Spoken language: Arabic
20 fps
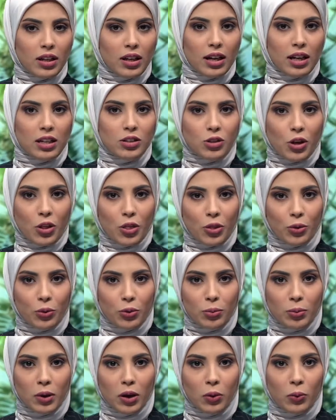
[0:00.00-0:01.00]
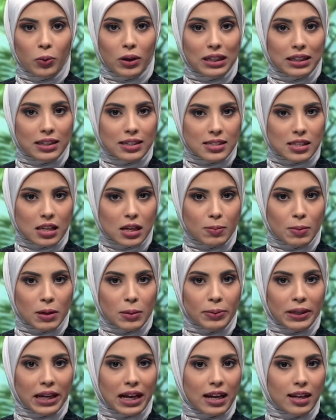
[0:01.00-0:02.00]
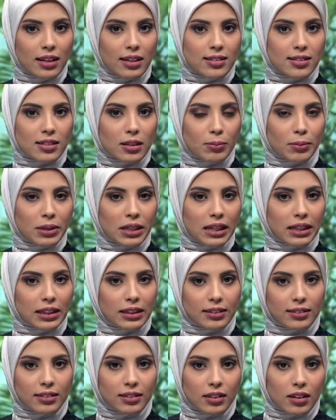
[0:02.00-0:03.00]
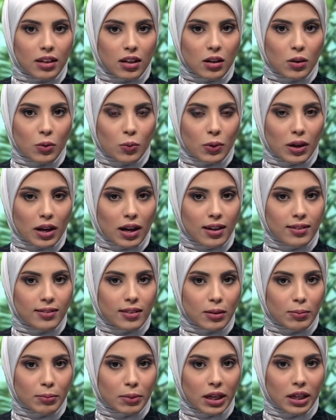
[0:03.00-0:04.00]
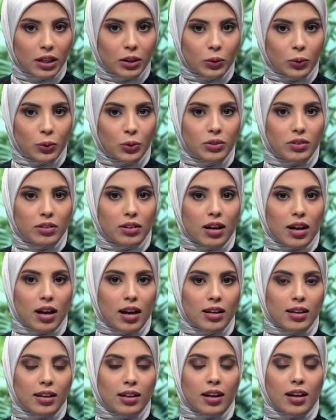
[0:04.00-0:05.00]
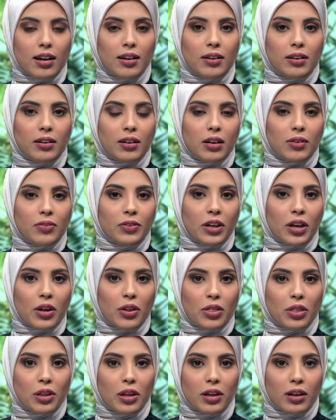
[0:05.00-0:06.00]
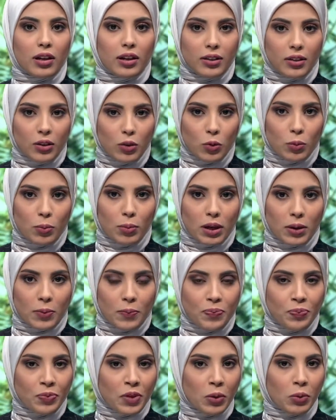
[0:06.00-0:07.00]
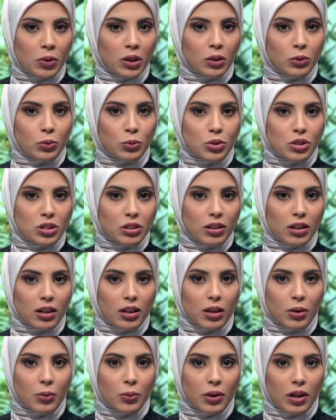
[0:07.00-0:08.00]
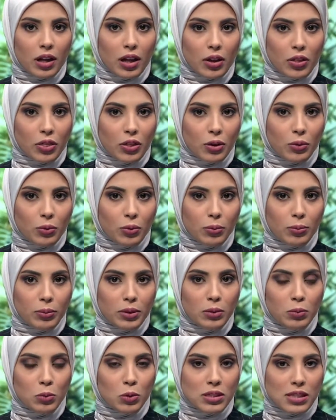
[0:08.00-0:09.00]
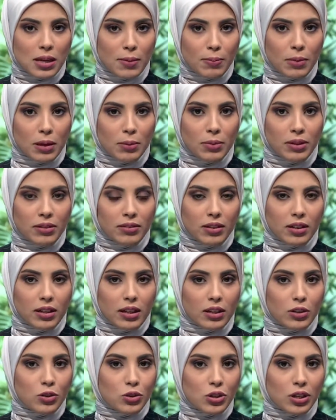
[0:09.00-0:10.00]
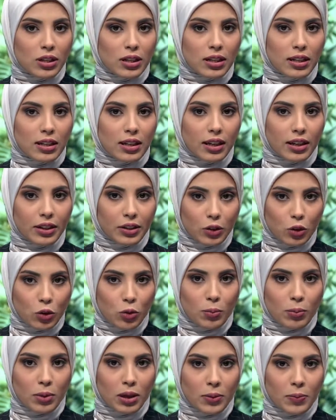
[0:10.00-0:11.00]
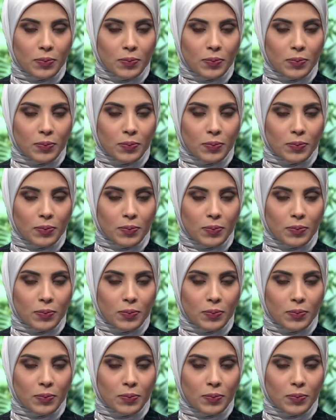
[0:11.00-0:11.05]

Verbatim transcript: الجثوم هو الإصابة بحالة من الاختناق وعدم القدرة على الحركة في أثناء النوم وقد وجد له أكثر من مسمى مثل شلل النوم